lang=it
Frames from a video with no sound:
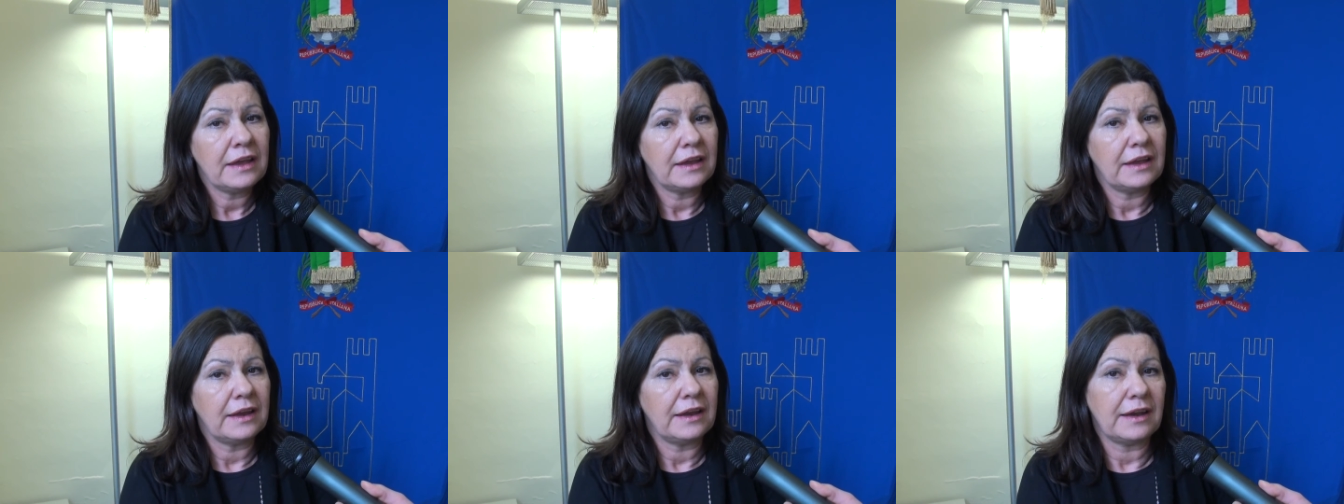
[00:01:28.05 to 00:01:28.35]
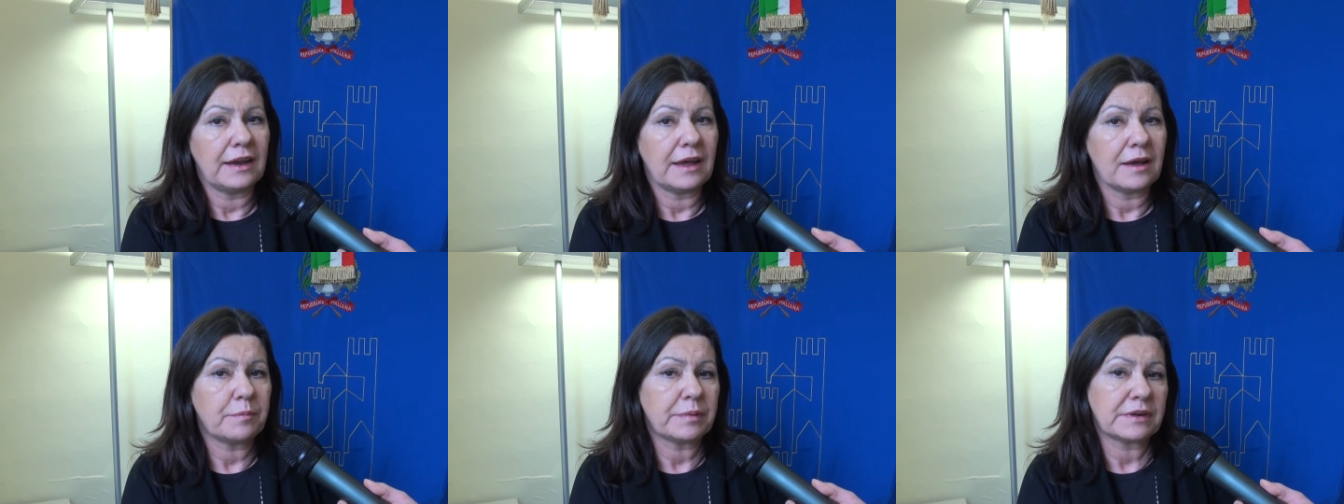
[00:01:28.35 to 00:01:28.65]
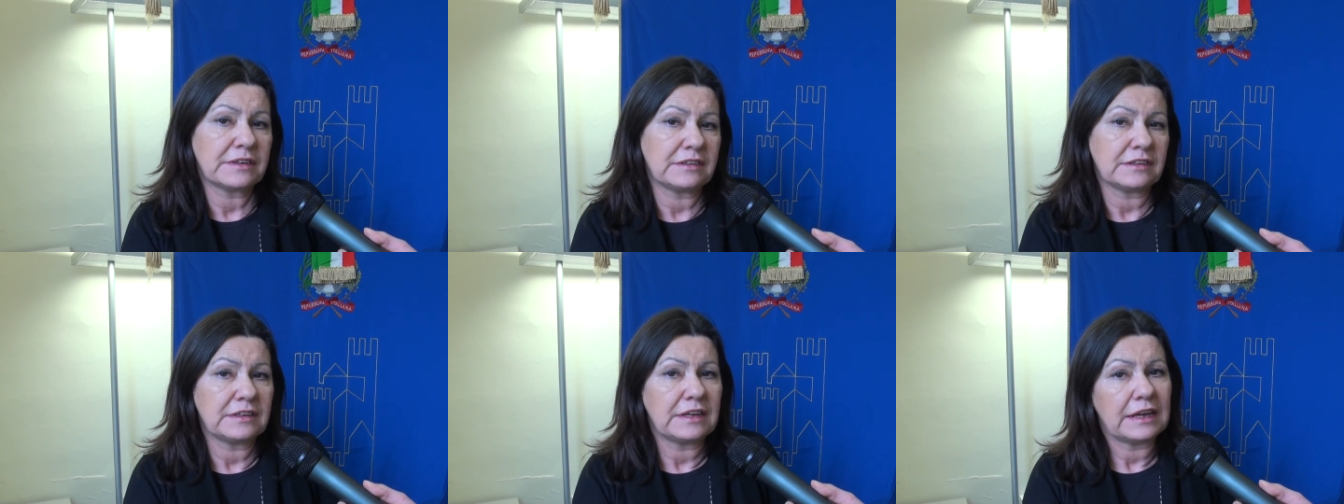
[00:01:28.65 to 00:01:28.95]
il
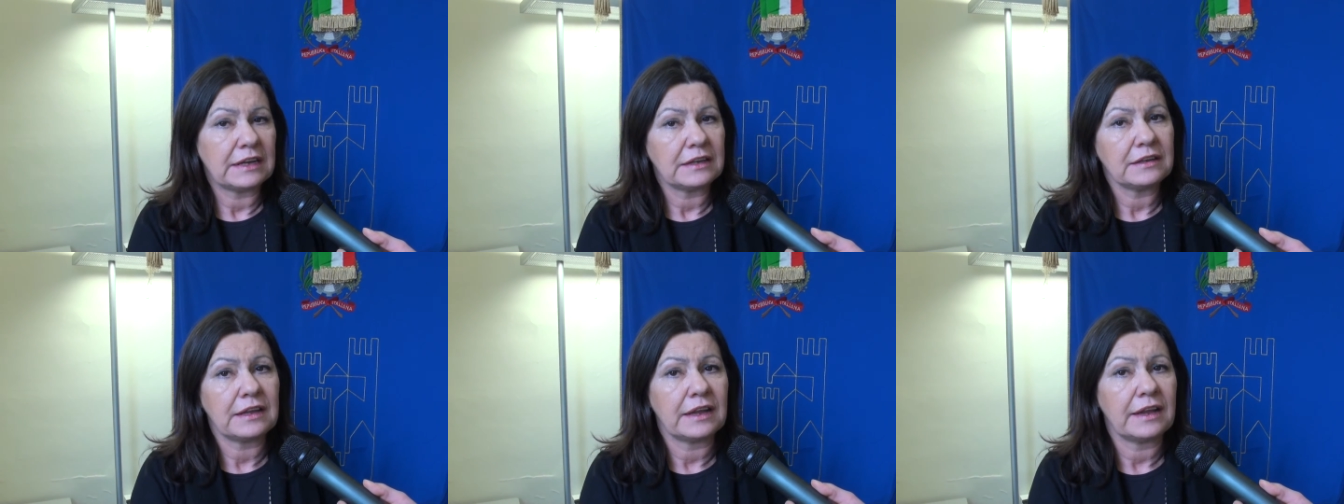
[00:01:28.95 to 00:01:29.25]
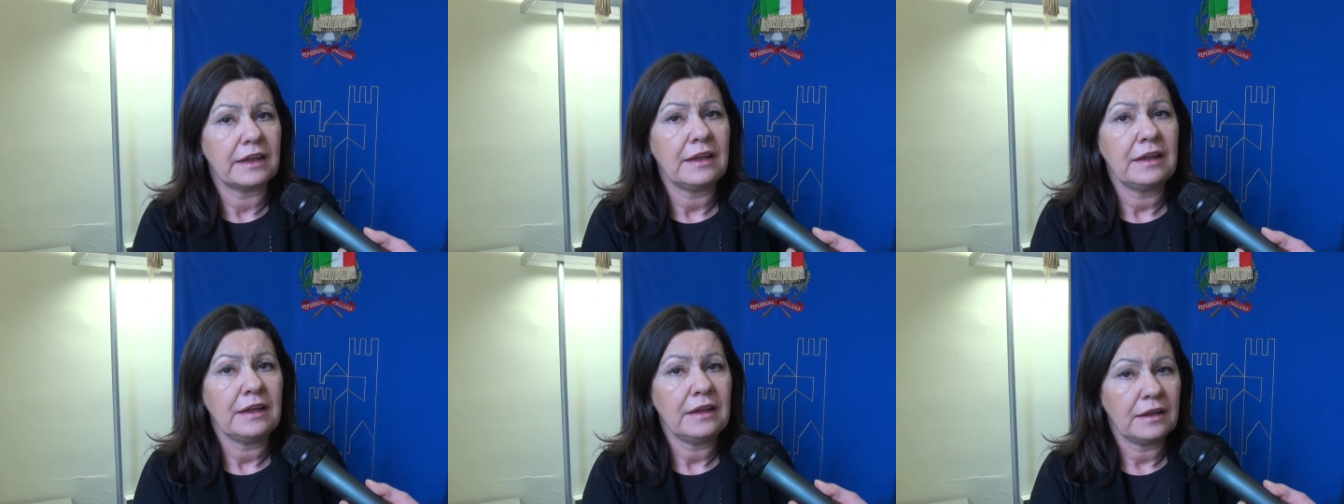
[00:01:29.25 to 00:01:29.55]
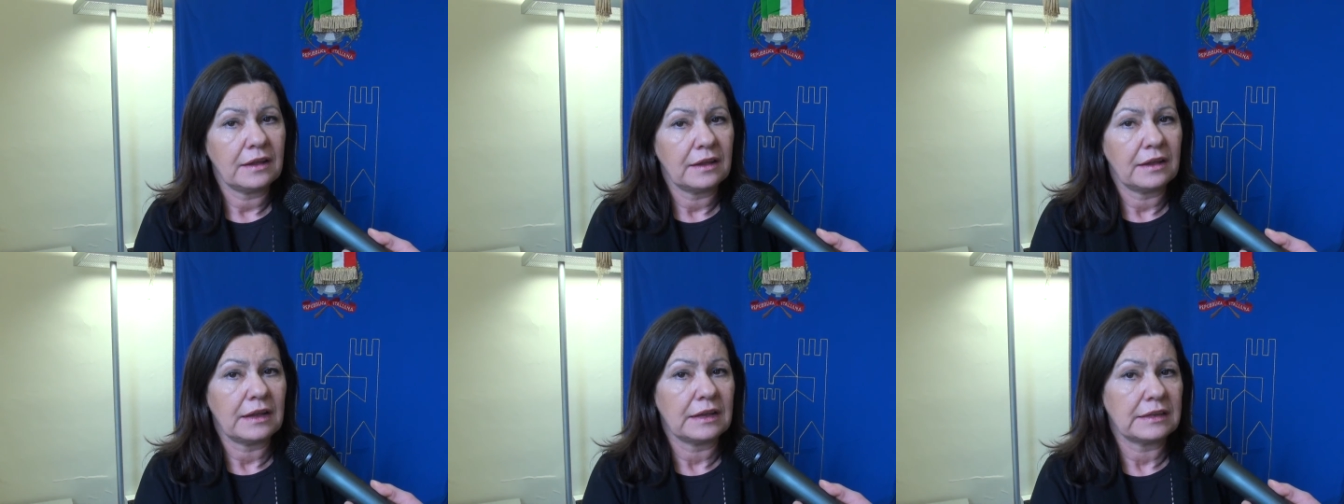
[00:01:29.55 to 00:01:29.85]
Presidente
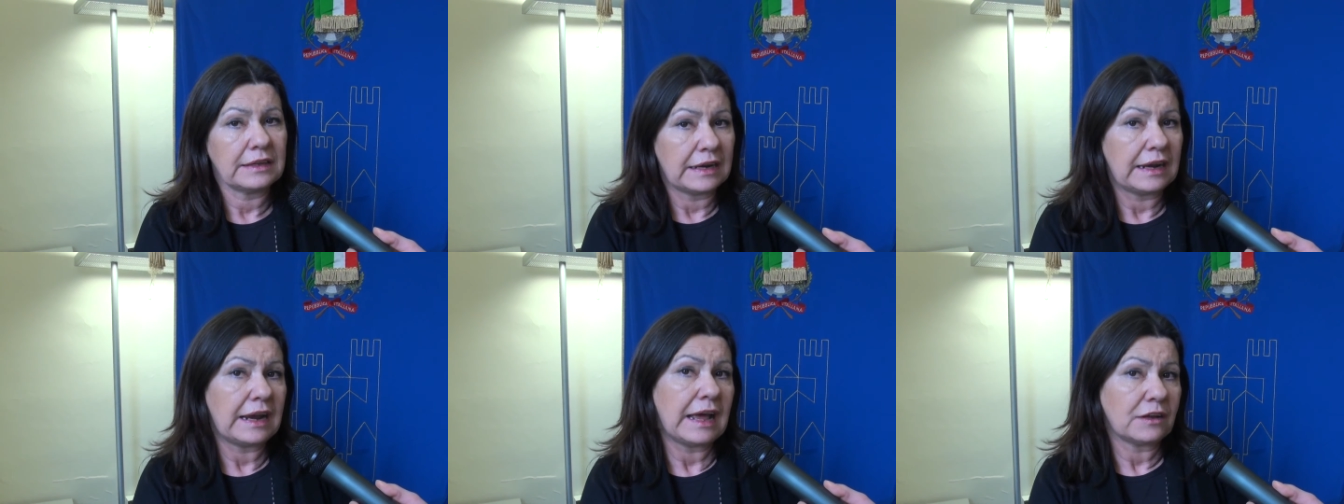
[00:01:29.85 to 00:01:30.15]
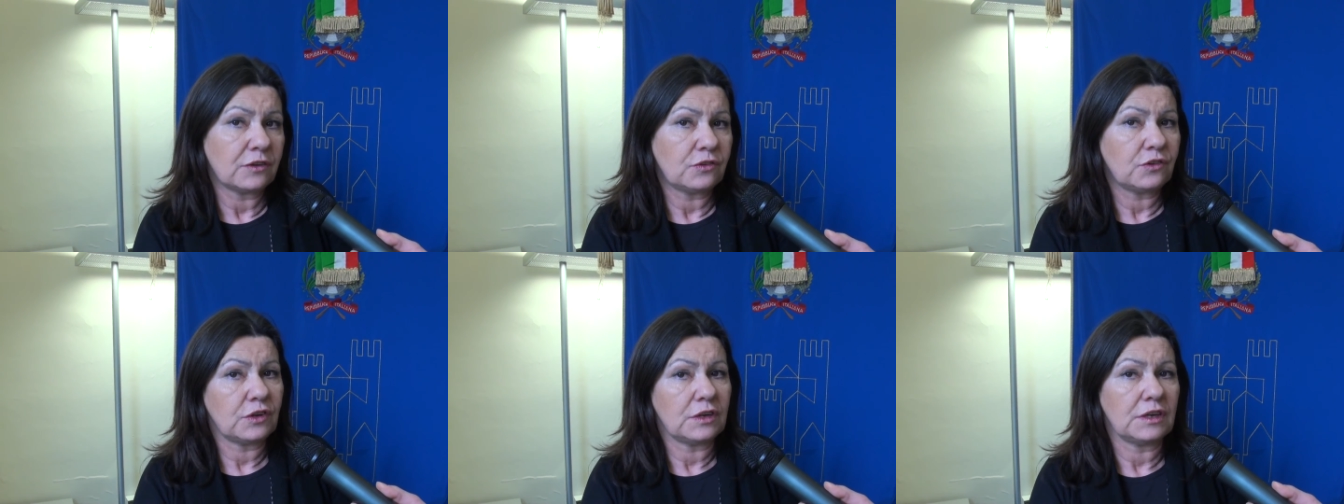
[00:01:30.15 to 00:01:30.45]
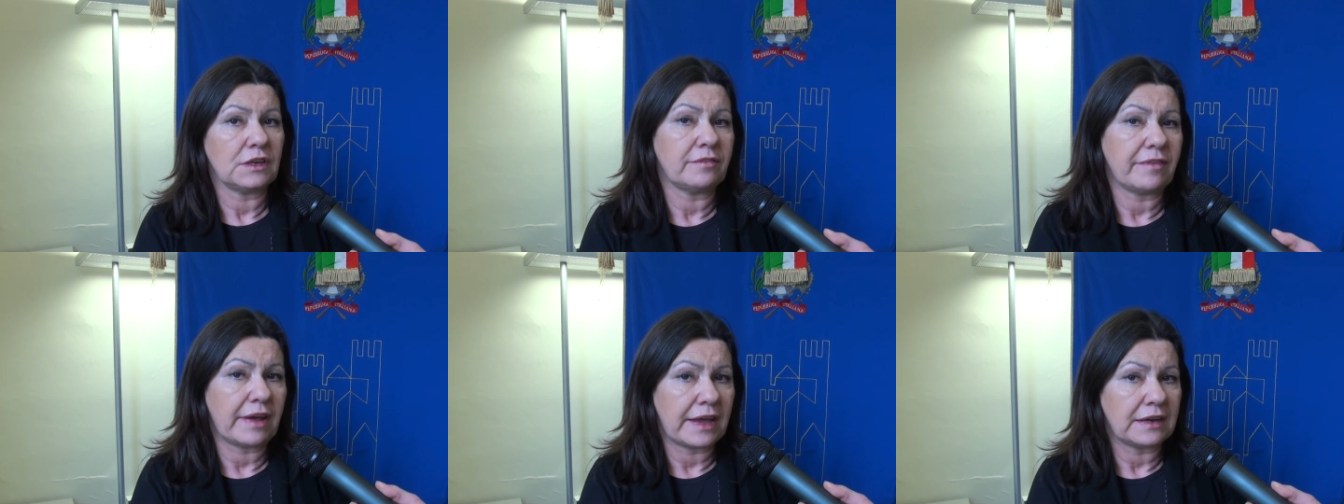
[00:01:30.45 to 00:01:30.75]
eh,
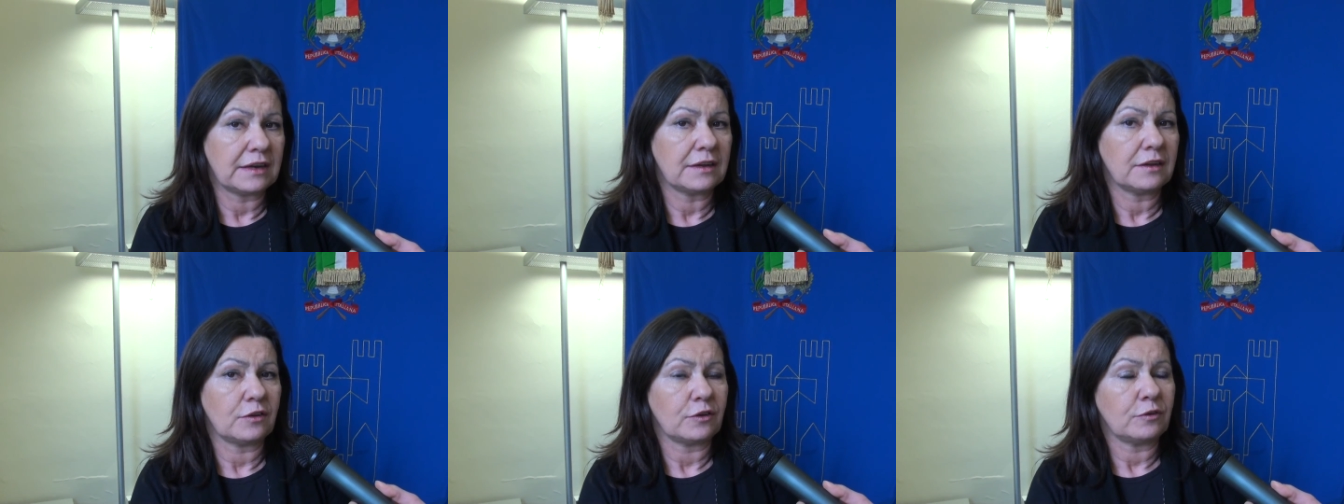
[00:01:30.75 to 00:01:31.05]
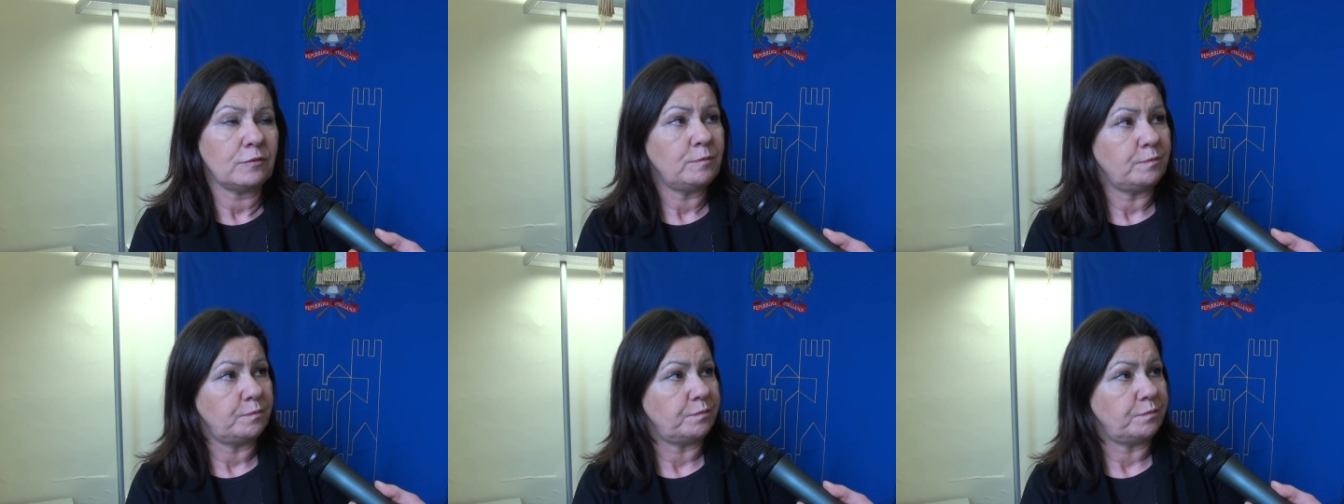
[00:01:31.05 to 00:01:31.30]
dell'Anci Veneto.